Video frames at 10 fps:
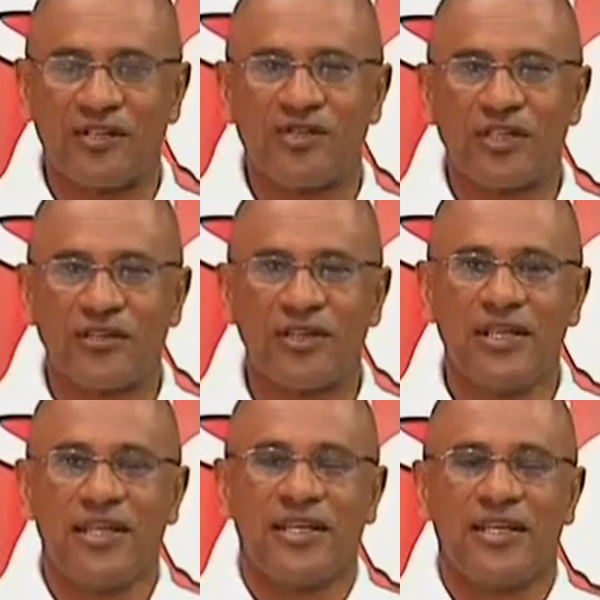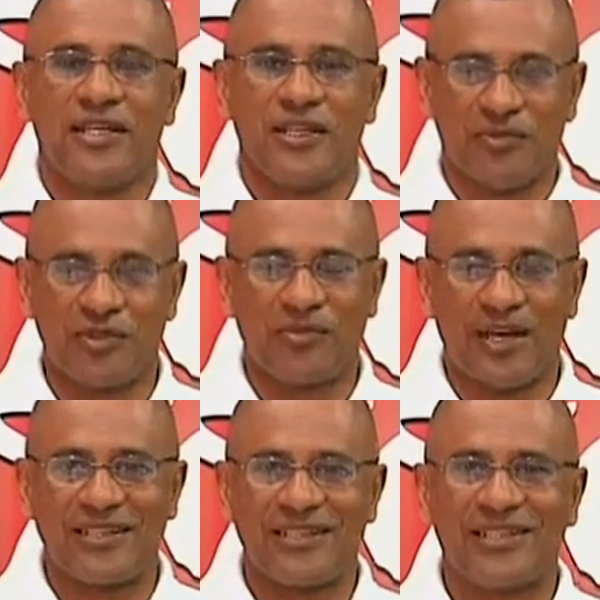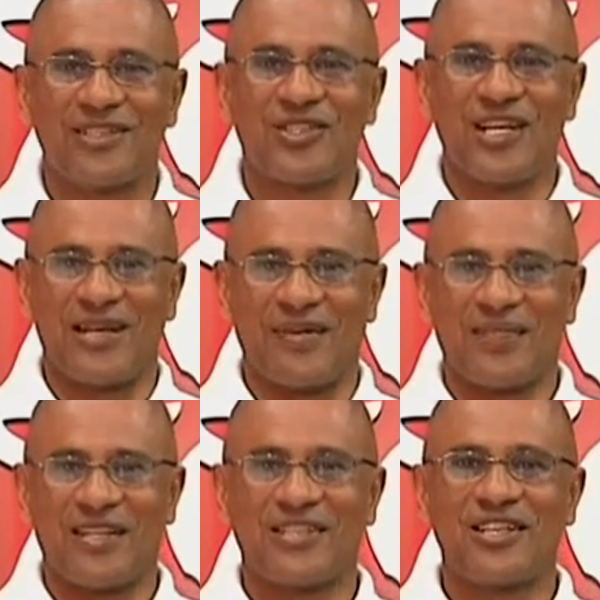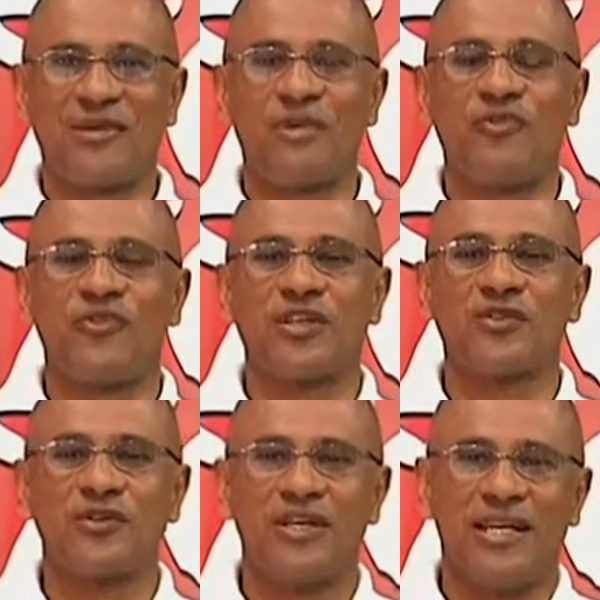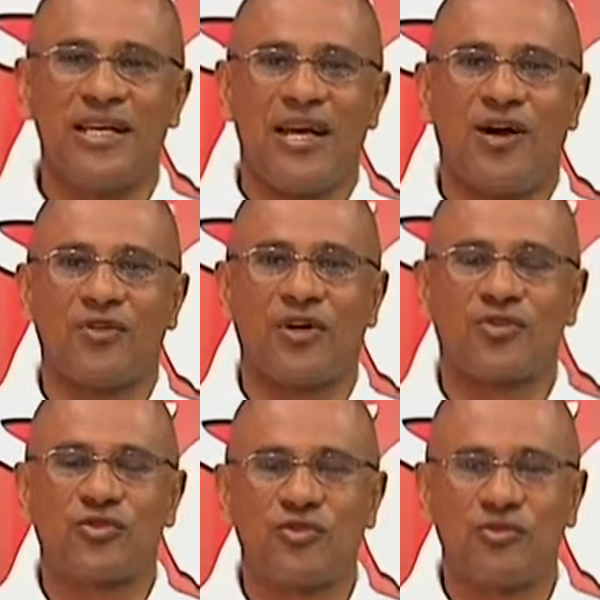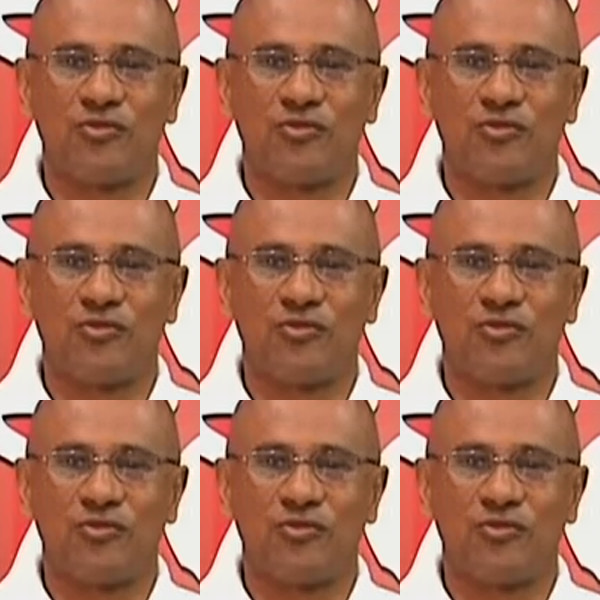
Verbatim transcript: dinheiro e muito mais. Jean, seja bem-vindo ao nosso